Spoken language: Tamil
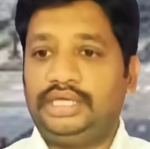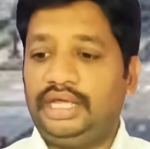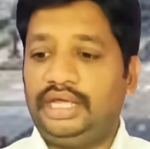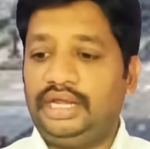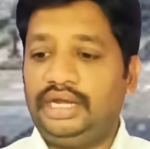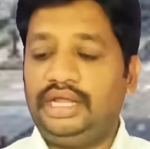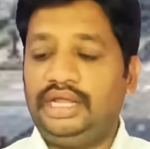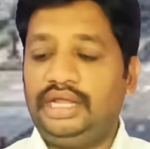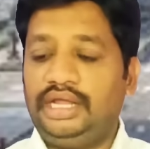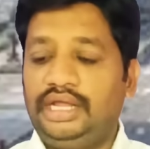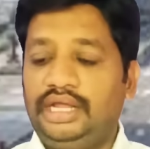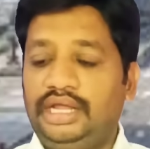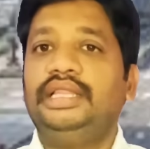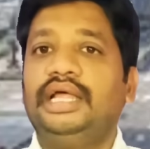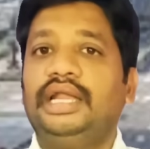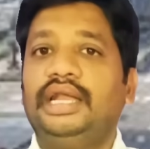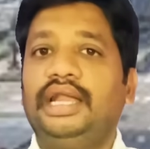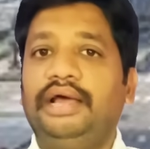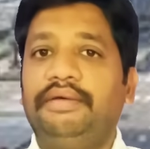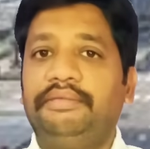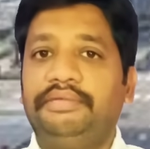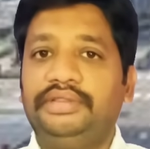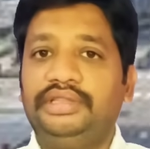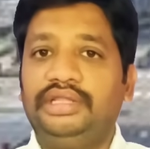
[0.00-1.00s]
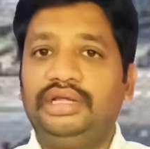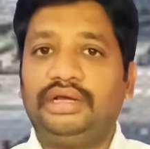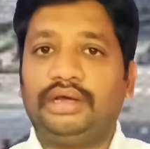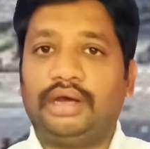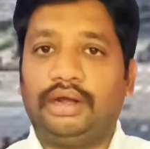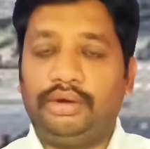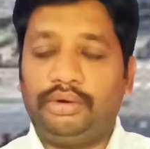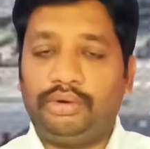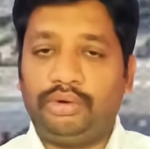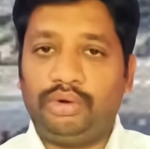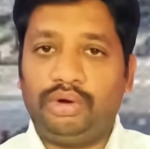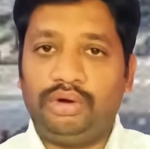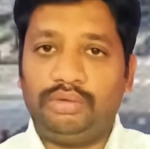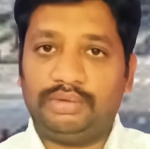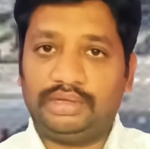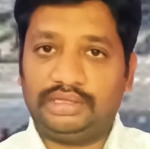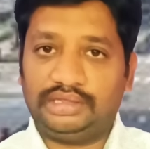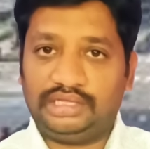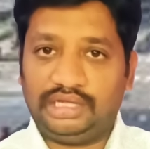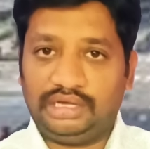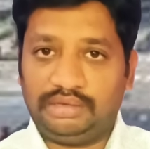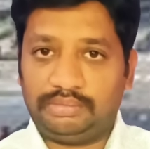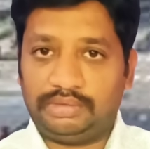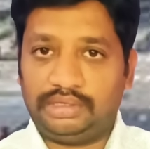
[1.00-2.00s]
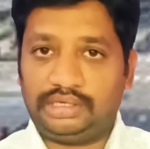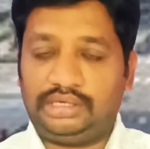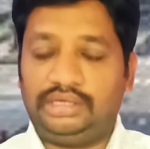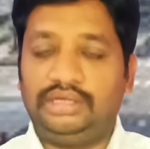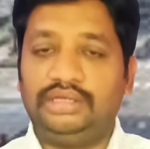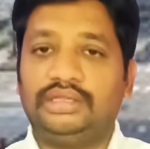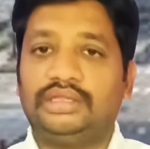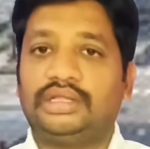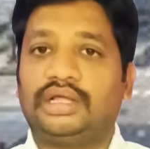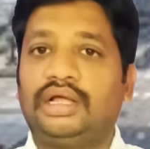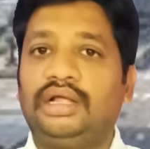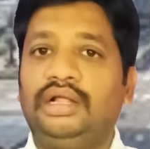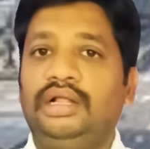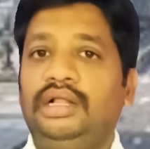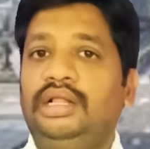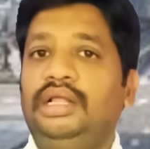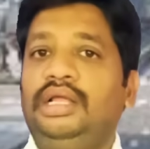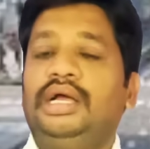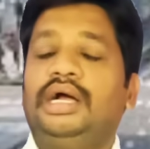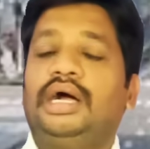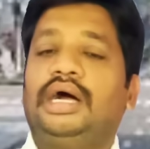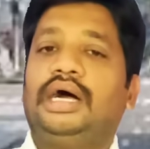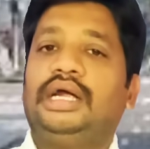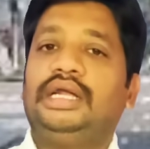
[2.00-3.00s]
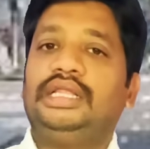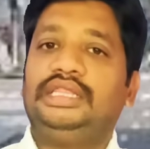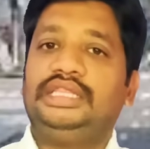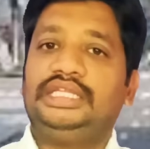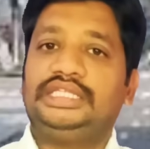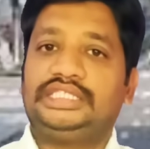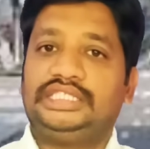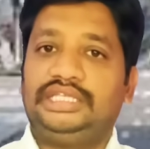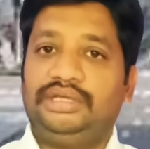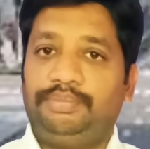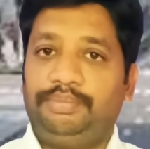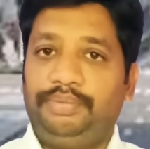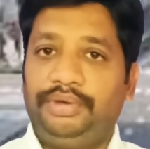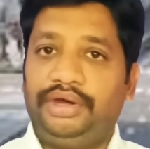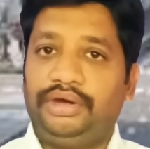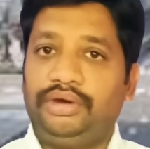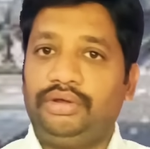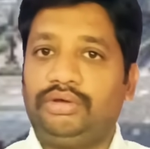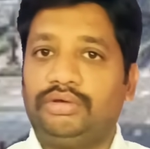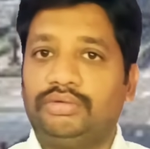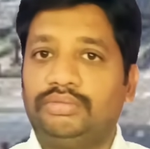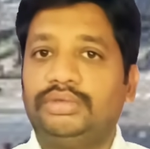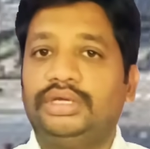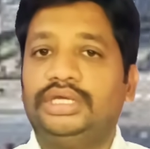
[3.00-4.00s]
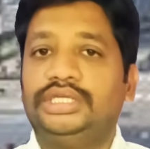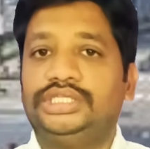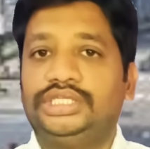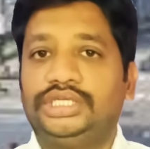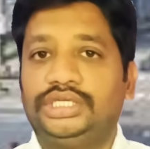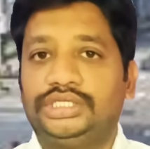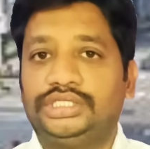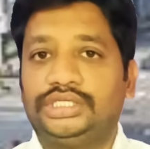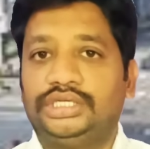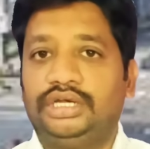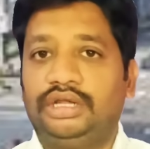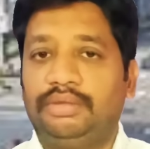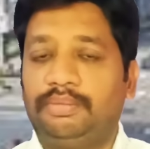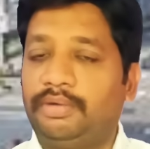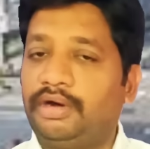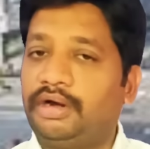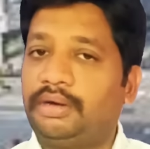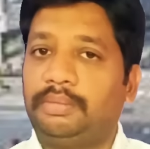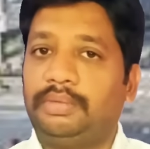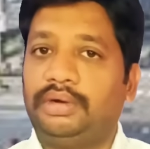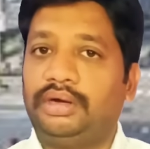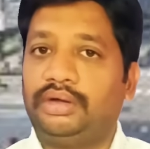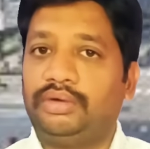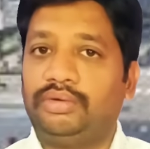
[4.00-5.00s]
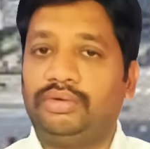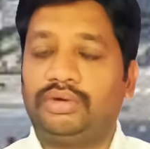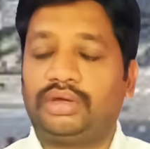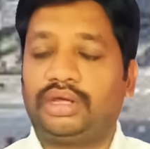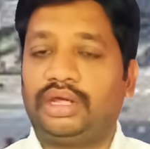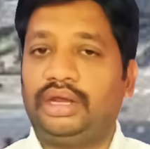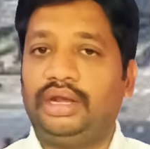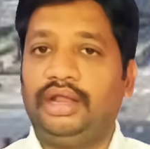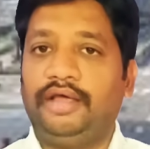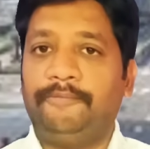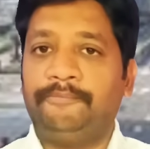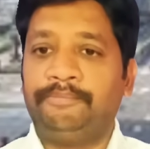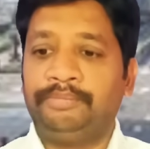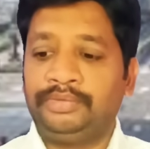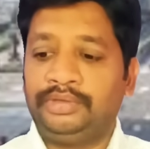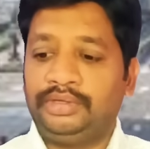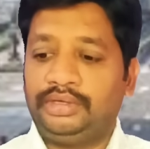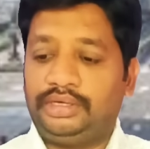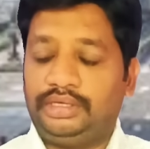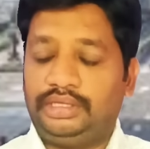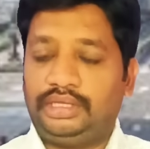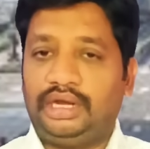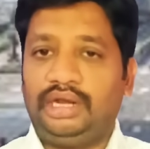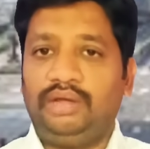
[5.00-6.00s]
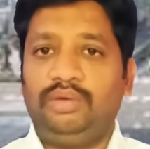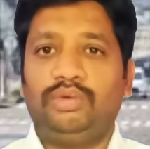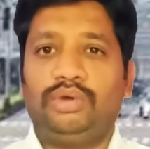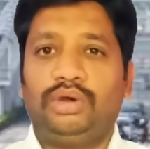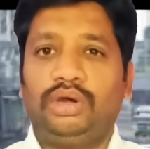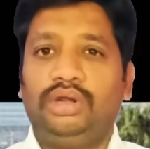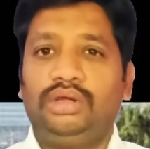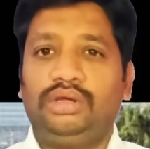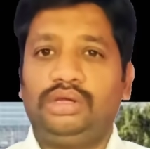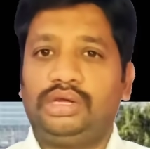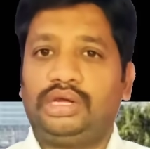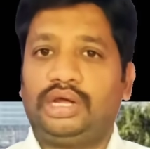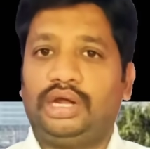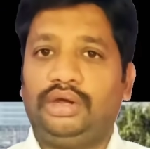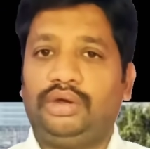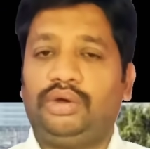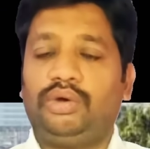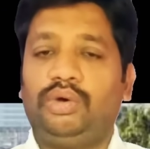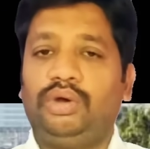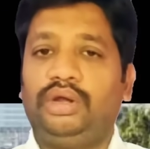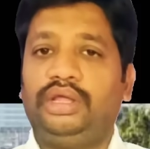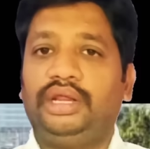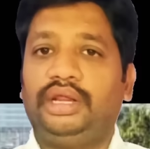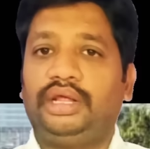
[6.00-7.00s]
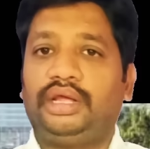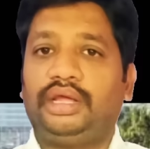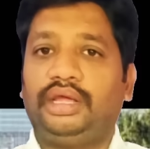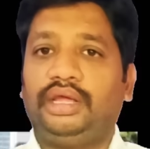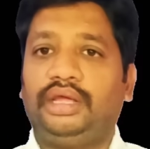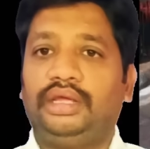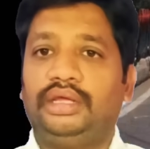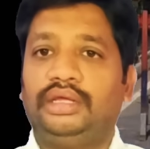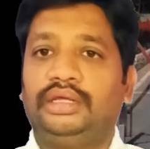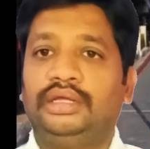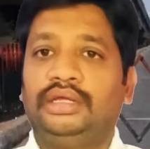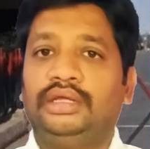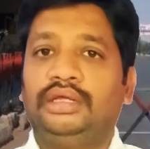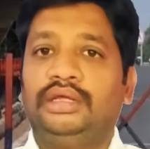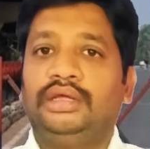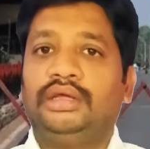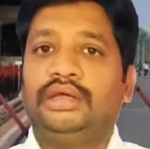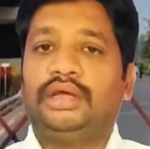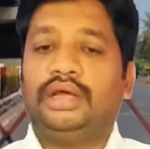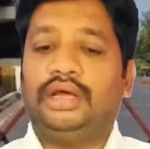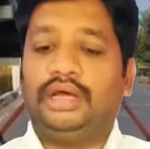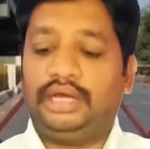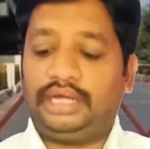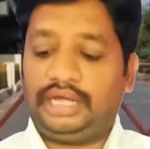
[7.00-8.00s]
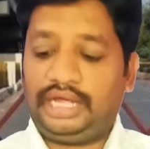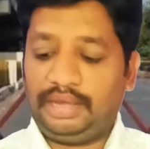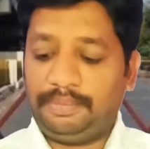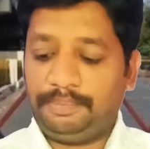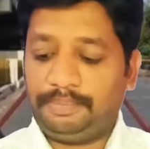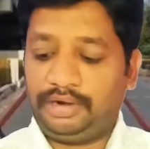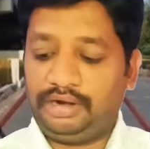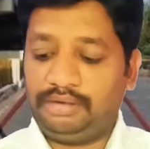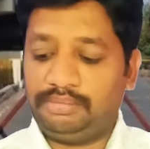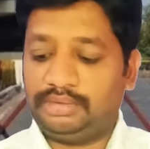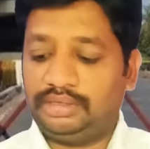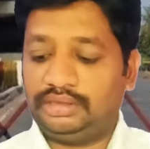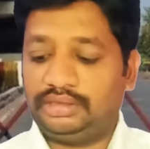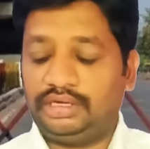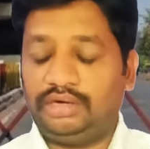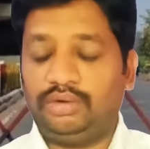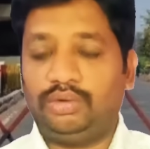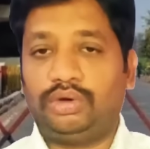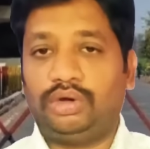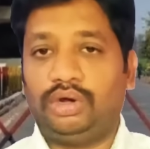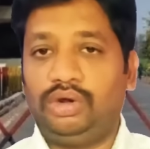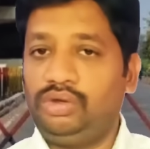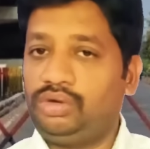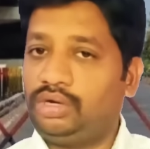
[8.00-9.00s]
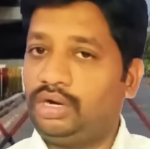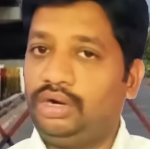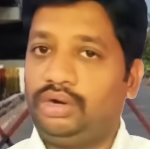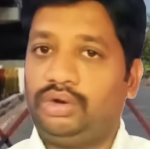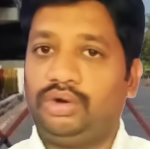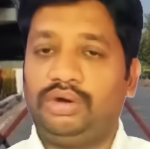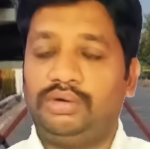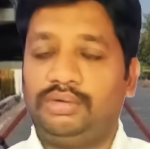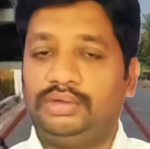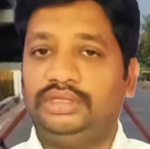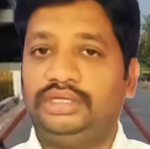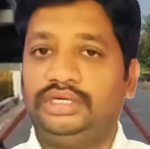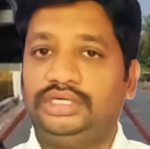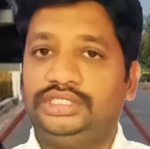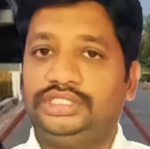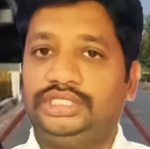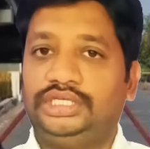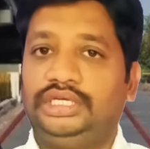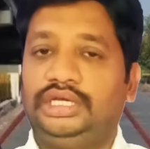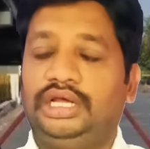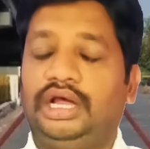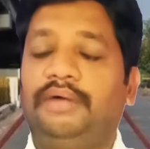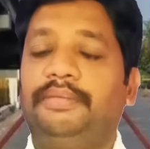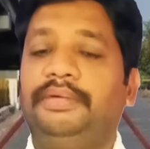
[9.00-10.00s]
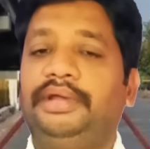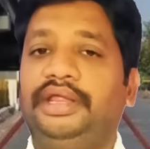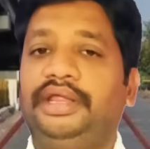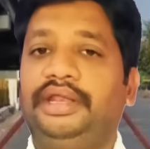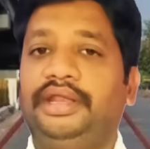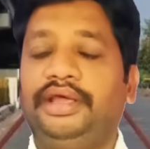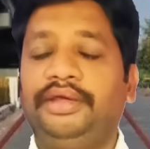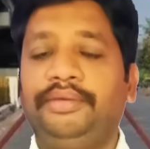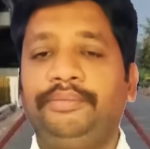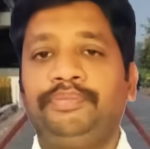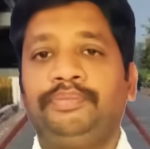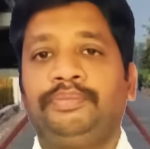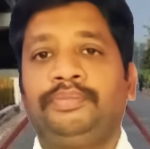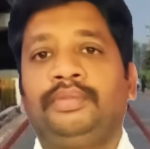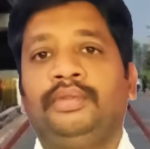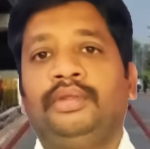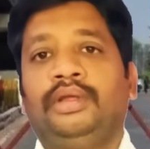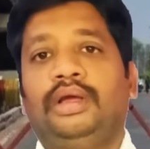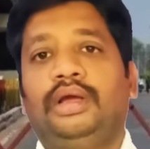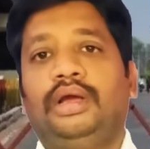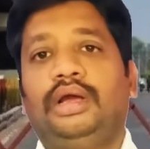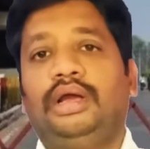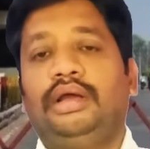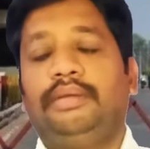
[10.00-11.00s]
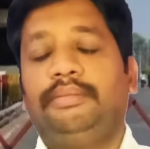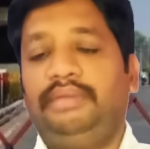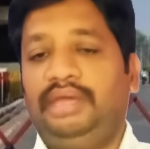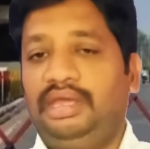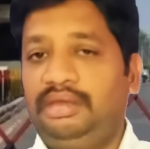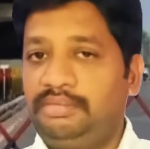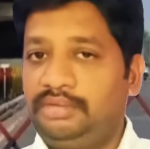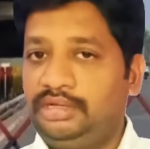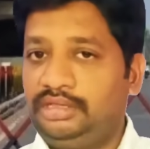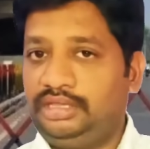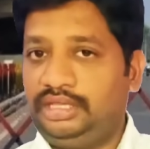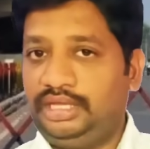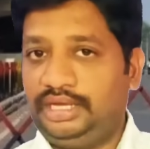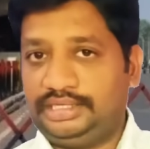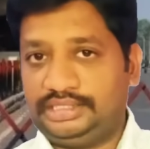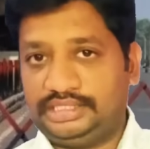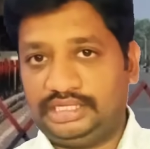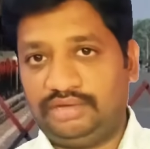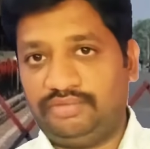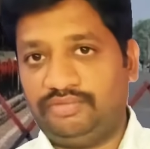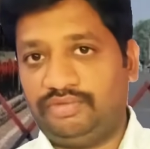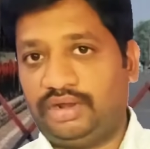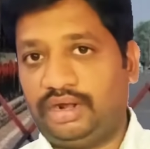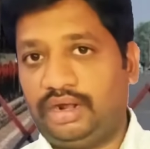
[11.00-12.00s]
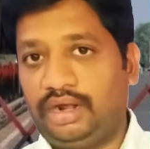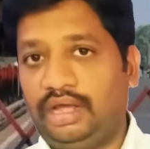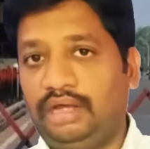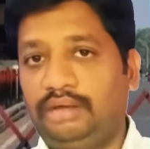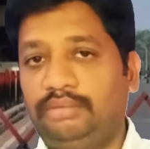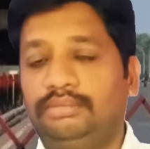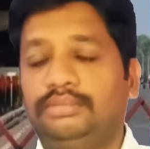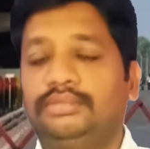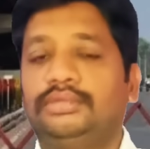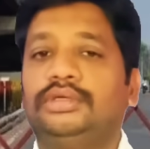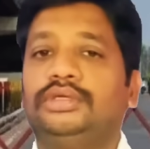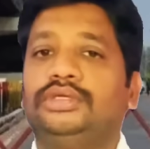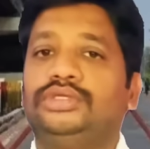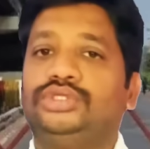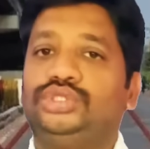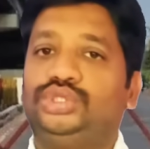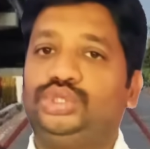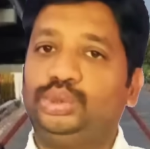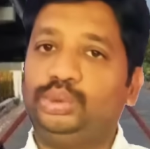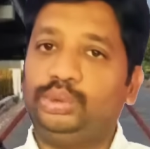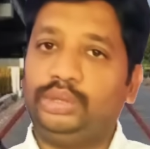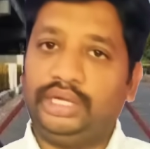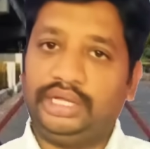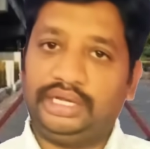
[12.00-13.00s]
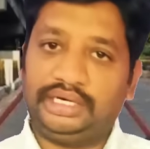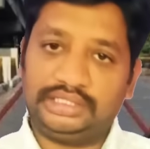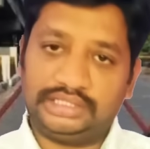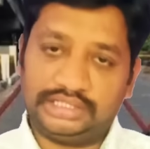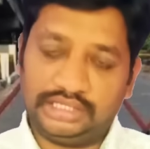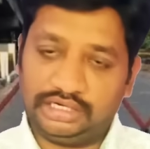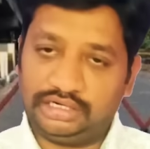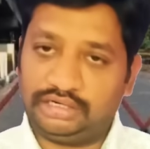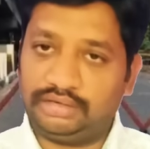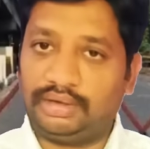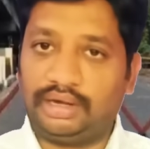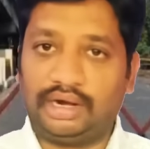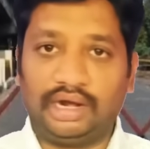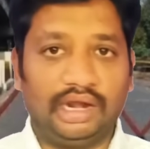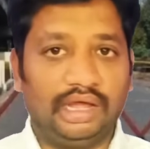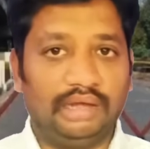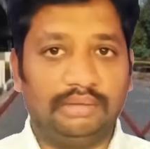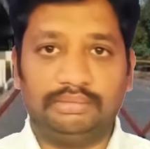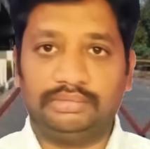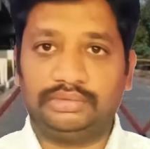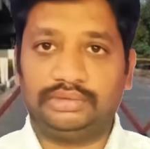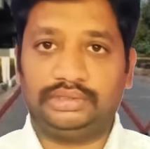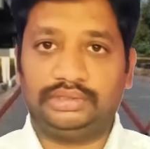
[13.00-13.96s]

ஏன்னா இதெல்லாம் வந்து கண்ட்ரோல் வந்தால் மட்டும்தான் அடுத்த ஸ்டெப்பே எடுக்கும் எஜுகேஷன் டிபார்ட்மெண்ட் ஓகேங்களா இதெல்லாம் ஓரளவுக்கு கண்ட்ரோல் இருக்குது ஏப்ரல் மந்தில் ஓரளவுக்கு கண்ட்ரோல் வந்துடுச்சு அப்படின்னா மே மந்த்து எக்ஸாம் வரலாம் ஜூனில் ரிசல்ட் வரலாம்